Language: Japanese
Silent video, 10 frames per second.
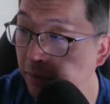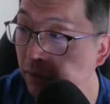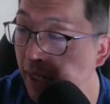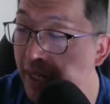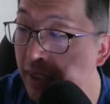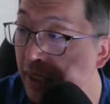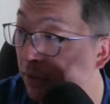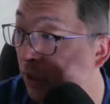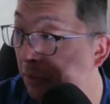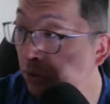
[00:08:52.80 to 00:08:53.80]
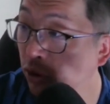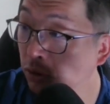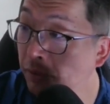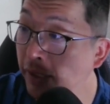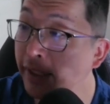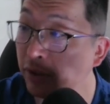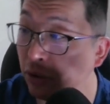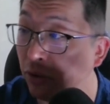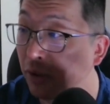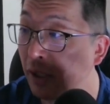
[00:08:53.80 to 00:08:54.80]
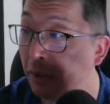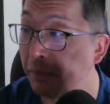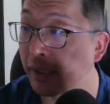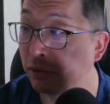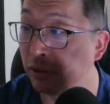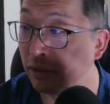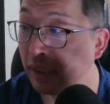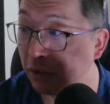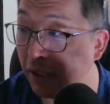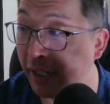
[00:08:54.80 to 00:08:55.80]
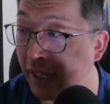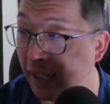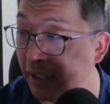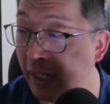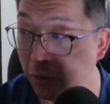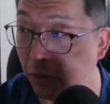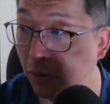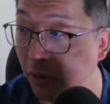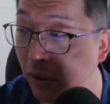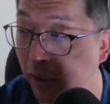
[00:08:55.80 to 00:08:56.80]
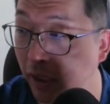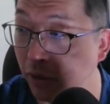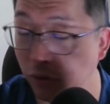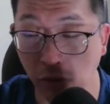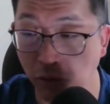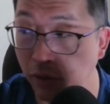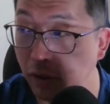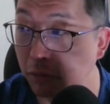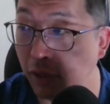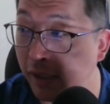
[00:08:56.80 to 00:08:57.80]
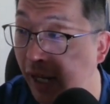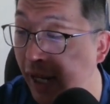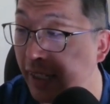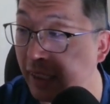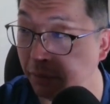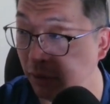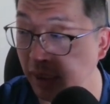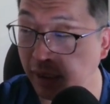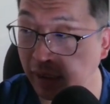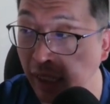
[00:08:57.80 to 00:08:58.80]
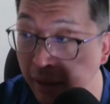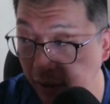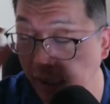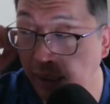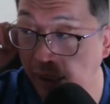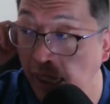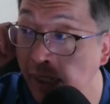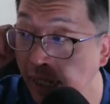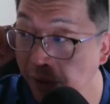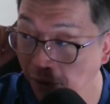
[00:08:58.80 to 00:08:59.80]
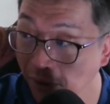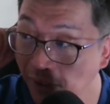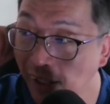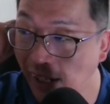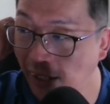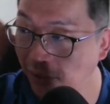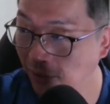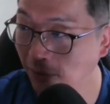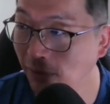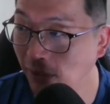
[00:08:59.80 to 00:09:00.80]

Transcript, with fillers: 金末さんは多分今年もあれでしょまた来るんでしょあれが、例の、あの、ワンアイテム一点、一点外の、あの、